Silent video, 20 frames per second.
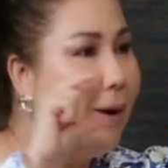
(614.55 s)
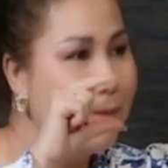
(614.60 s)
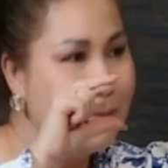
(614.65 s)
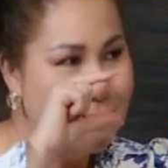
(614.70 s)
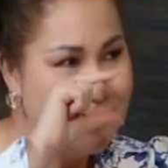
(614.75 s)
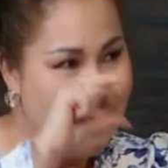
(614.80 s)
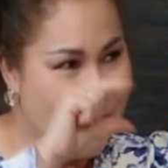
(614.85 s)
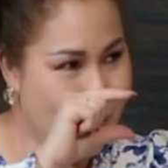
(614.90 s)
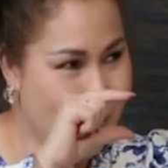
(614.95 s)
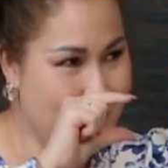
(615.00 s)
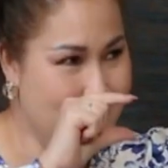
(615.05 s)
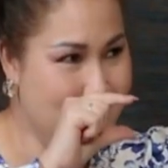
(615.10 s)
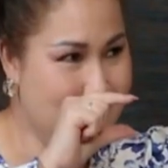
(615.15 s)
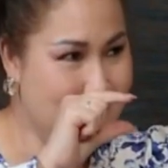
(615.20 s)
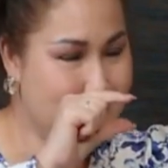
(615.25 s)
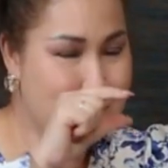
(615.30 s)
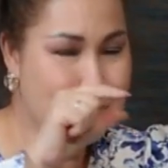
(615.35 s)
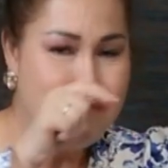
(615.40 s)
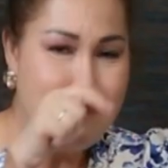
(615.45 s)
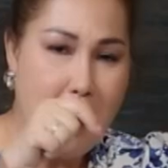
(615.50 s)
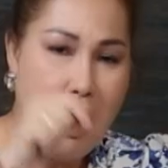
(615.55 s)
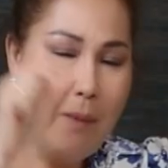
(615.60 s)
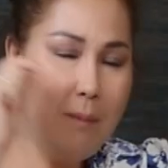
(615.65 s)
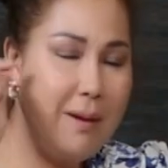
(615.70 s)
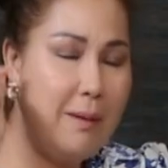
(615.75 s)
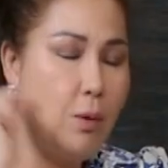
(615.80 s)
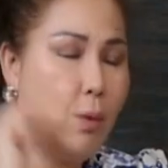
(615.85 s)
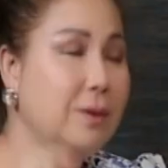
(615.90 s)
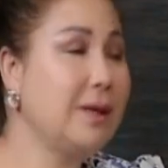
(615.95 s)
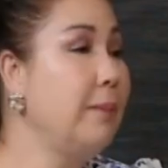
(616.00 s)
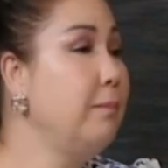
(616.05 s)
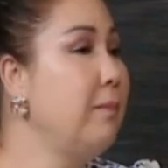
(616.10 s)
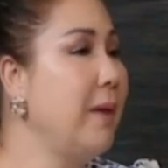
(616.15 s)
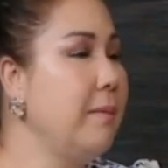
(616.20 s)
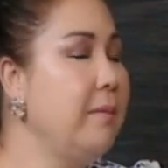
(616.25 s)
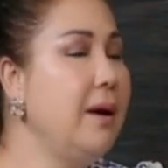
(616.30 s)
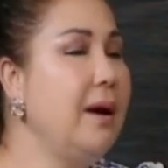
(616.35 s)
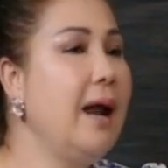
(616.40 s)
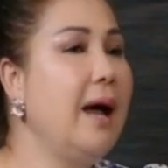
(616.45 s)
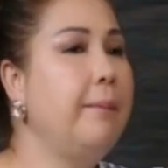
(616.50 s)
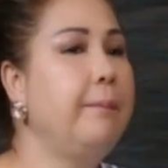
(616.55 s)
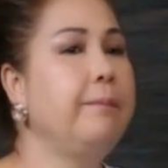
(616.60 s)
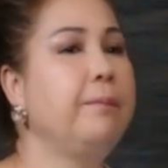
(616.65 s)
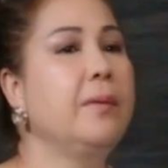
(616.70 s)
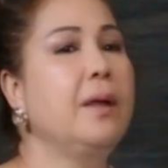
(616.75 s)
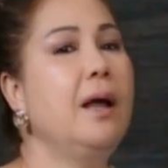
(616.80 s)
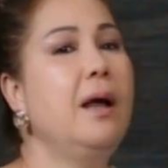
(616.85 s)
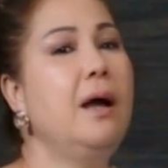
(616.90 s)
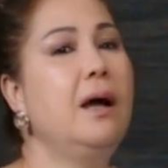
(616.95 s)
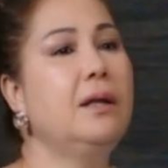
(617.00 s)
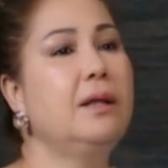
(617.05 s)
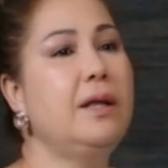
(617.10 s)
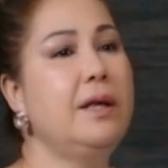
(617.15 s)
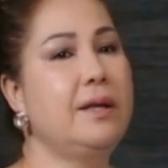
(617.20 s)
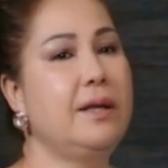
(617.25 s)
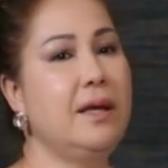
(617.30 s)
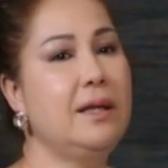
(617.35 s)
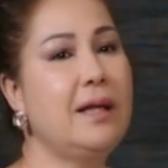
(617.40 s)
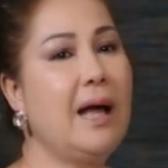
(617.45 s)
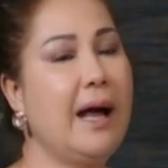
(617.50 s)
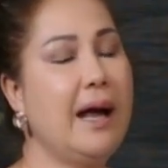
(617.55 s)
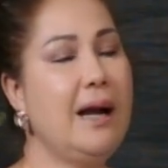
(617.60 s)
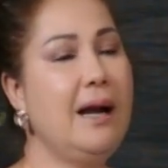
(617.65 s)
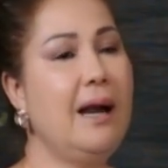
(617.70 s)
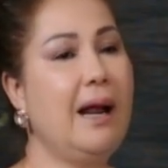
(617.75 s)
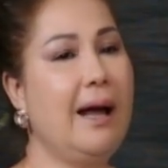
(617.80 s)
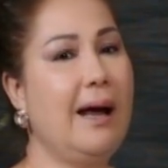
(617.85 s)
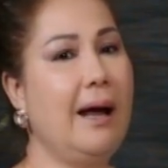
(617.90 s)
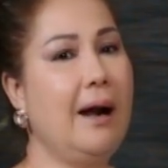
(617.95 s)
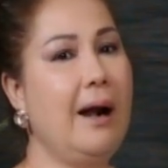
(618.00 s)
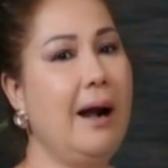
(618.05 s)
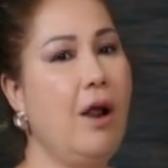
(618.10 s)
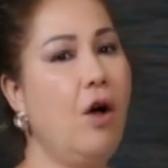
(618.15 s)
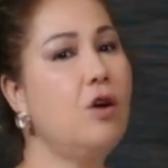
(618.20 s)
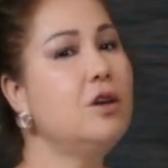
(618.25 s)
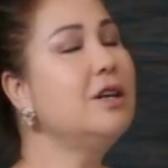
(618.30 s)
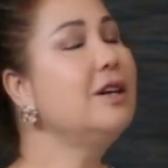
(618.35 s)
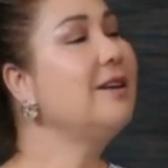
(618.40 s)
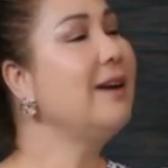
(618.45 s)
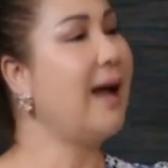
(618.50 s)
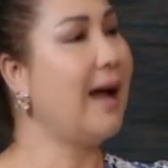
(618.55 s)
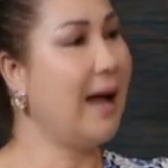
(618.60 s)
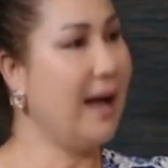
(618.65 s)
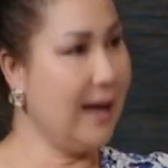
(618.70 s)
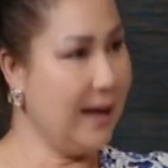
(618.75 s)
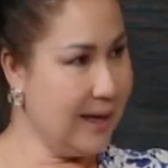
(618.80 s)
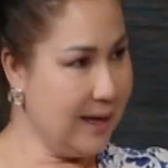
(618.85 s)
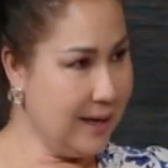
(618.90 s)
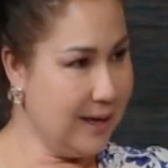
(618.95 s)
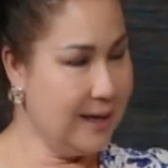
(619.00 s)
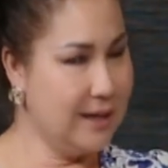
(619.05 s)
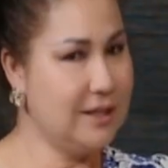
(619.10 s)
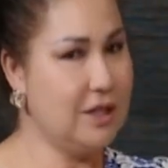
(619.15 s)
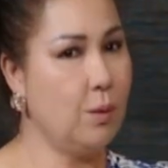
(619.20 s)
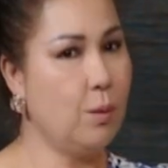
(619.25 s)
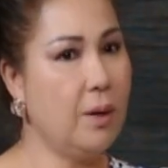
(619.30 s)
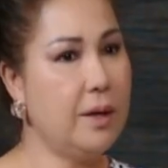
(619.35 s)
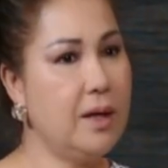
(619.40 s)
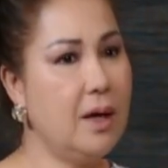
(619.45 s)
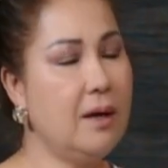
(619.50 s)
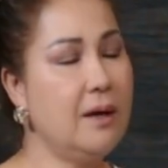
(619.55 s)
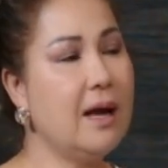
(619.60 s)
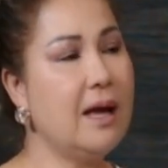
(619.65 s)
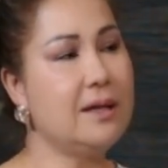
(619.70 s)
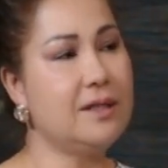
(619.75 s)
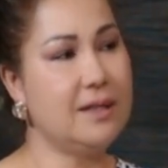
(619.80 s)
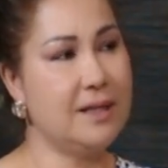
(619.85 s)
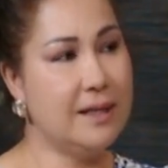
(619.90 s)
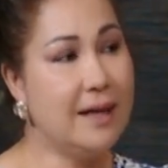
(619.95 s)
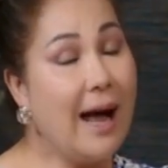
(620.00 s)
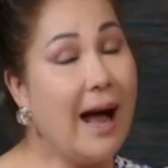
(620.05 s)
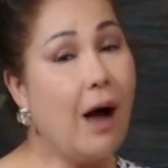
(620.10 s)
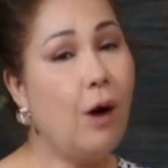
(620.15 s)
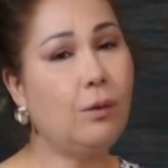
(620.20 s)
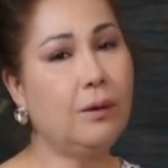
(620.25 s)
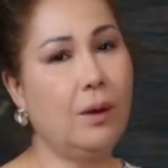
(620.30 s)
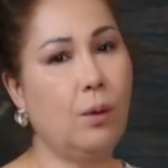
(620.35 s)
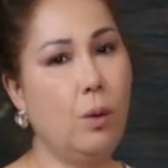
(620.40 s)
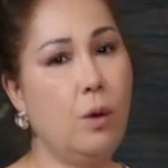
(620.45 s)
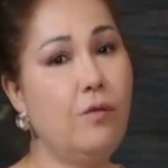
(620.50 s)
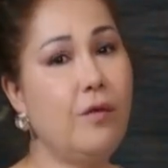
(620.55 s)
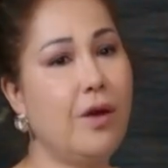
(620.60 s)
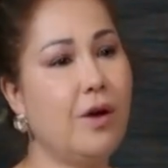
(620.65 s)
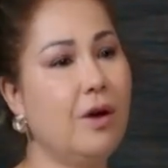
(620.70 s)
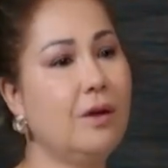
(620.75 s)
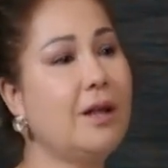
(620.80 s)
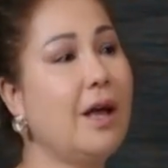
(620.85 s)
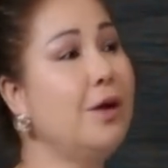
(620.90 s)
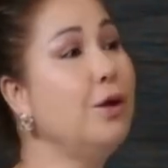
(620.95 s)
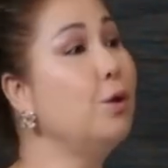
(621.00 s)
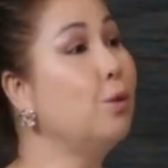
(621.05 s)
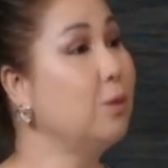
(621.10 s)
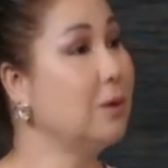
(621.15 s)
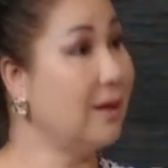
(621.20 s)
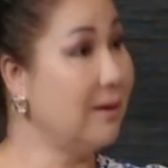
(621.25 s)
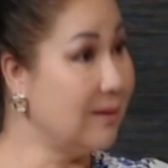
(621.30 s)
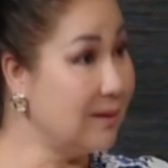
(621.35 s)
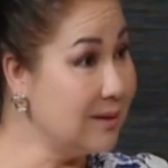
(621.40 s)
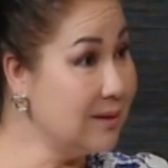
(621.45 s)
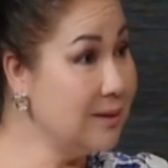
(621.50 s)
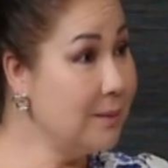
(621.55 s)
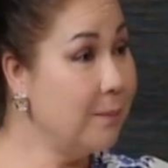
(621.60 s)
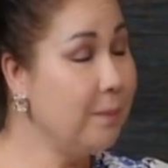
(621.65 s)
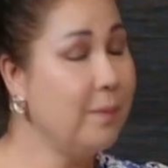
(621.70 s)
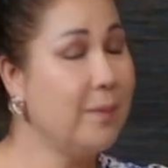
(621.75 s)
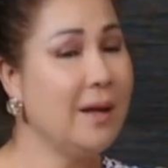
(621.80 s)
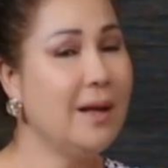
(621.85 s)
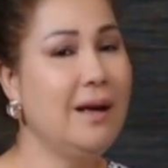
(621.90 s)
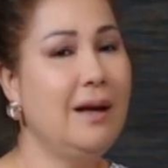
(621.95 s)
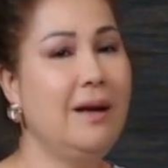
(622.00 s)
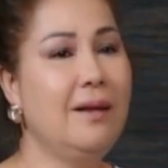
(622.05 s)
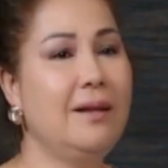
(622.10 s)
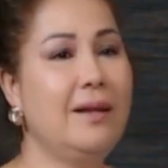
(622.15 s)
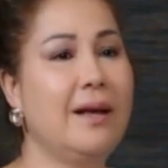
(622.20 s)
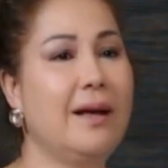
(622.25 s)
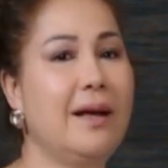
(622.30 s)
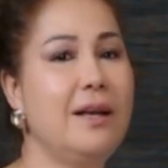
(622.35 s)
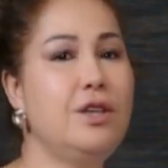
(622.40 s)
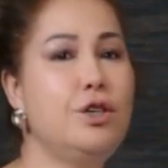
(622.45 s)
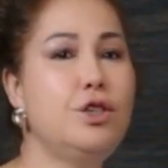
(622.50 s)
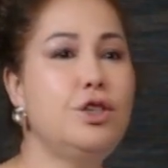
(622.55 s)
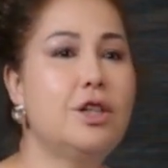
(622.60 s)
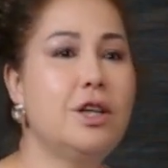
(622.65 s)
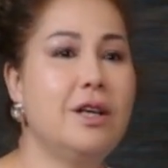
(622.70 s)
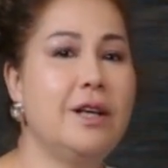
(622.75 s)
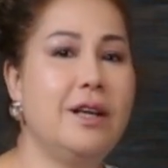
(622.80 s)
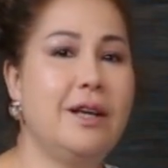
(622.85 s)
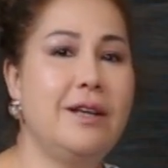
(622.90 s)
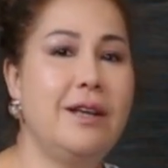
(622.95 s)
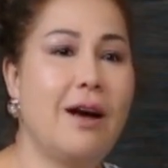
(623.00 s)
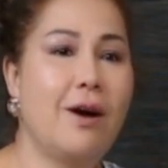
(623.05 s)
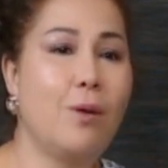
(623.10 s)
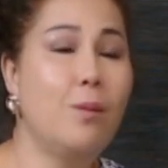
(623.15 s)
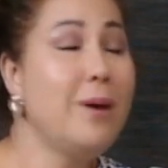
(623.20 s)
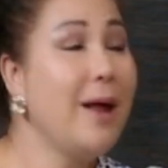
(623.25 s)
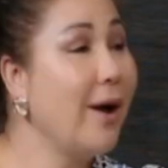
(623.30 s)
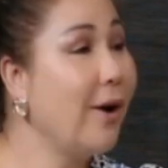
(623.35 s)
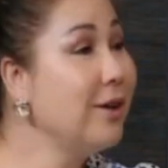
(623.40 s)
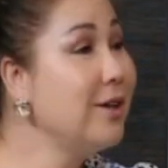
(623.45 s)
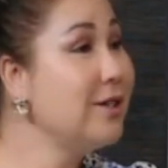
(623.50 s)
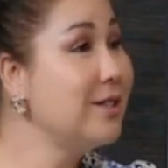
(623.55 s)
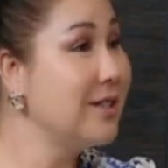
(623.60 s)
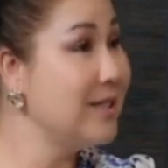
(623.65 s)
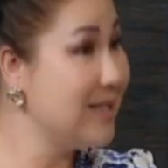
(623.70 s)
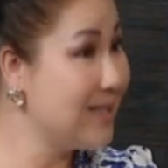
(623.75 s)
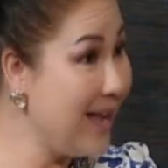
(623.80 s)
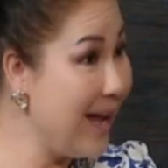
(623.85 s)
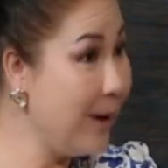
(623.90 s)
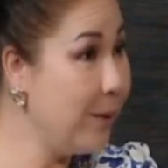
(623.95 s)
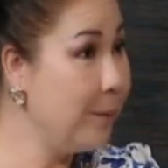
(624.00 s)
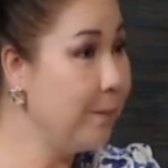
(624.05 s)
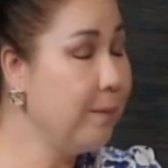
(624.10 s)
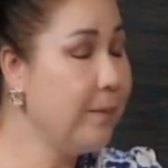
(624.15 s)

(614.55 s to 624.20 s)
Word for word: ống thôi dạ. bơm là 1.75 thì chị thấy là nó rất là hay trong cái vấn đề trị gao thì quý vị có thể dùng thử yeah. Dạ. thì cái chương trình hiện giờ cũng đang có chương trình sale yeah.